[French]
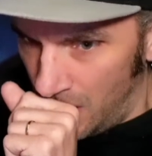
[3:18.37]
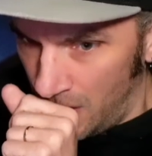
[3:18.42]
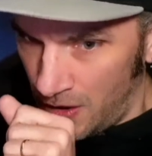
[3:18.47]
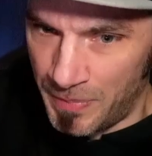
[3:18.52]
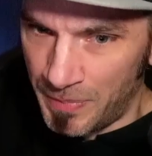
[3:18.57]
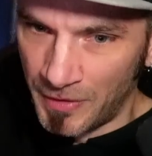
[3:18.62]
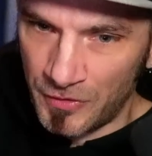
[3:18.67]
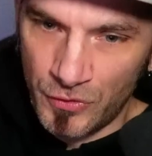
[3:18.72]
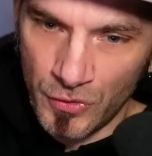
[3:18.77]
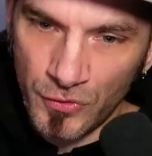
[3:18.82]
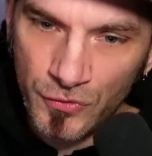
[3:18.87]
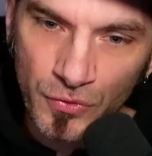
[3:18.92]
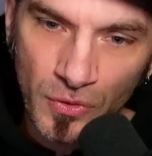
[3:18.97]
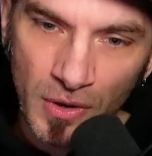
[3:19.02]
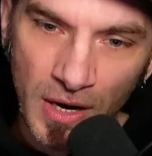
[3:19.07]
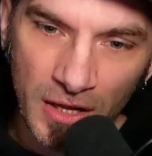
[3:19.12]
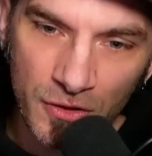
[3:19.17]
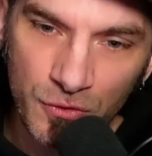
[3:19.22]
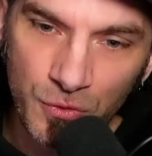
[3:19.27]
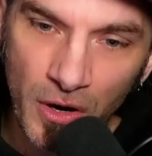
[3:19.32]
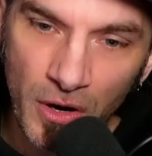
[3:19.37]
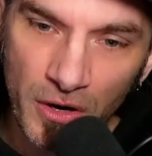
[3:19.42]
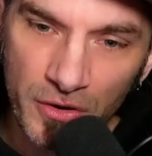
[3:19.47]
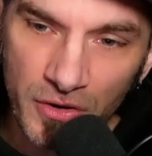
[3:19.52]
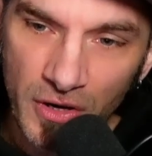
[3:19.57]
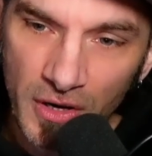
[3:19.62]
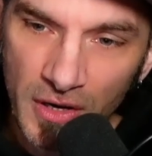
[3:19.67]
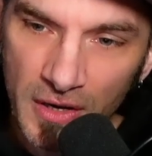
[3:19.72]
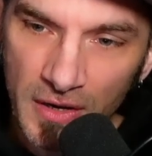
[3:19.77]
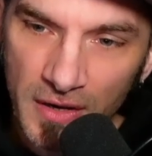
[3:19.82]
Parce que sur
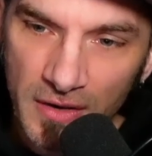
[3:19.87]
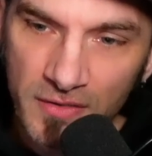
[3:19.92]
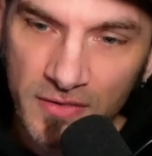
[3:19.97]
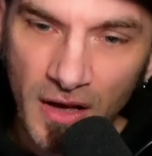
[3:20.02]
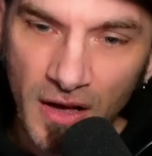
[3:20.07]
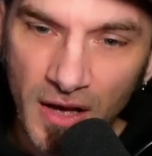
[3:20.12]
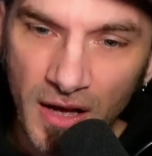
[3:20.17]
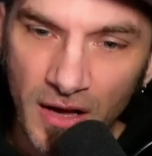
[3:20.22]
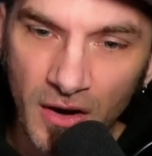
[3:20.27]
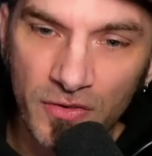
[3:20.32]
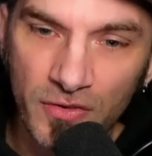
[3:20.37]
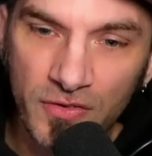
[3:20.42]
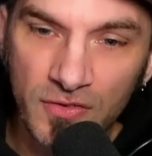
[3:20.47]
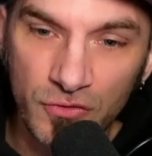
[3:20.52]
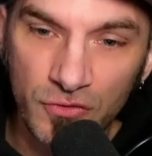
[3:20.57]
l'artwork, ça, alors